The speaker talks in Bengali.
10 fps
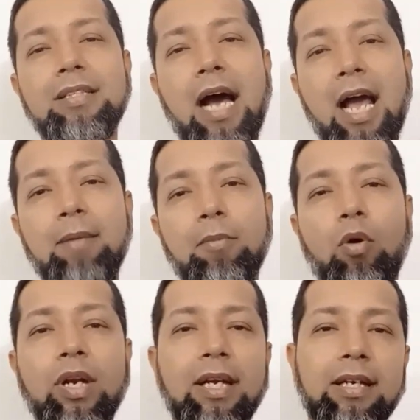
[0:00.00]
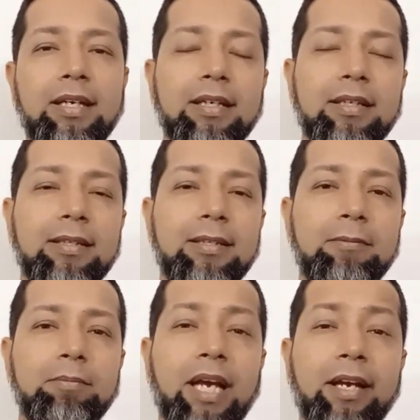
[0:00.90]
টাইম অনেক
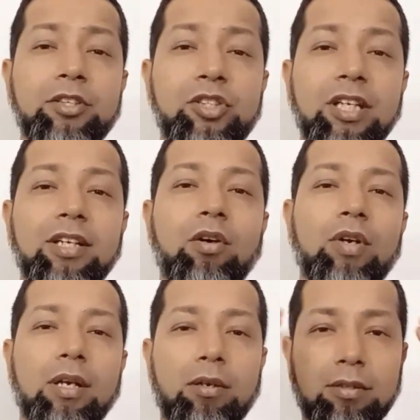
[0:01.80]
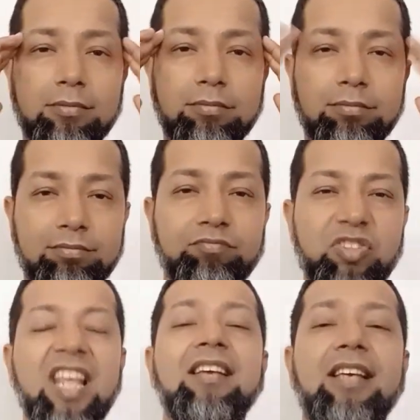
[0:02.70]
এনার্জি অনেক
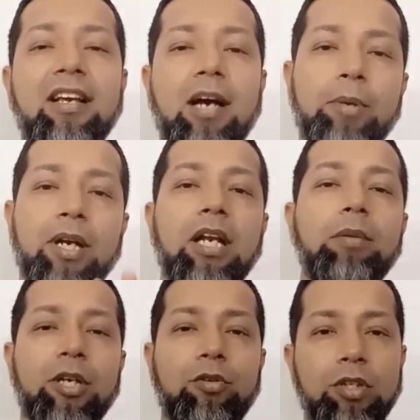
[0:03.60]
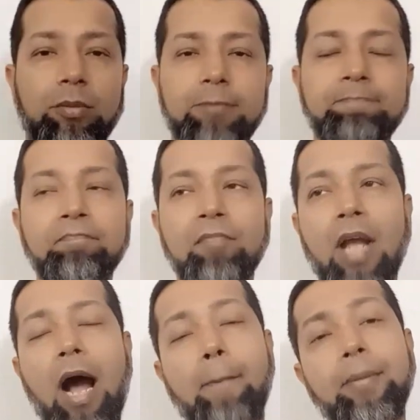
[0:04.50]
থিঙ্কিং আপনার এলিমিনেট করে দেবে
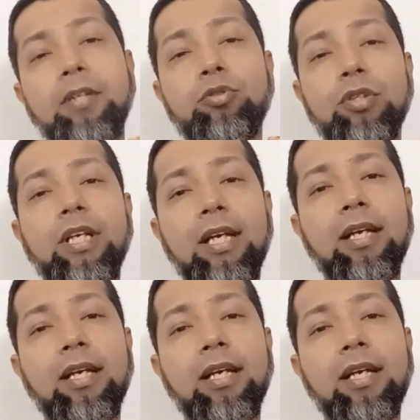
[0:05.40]
আপনি যদি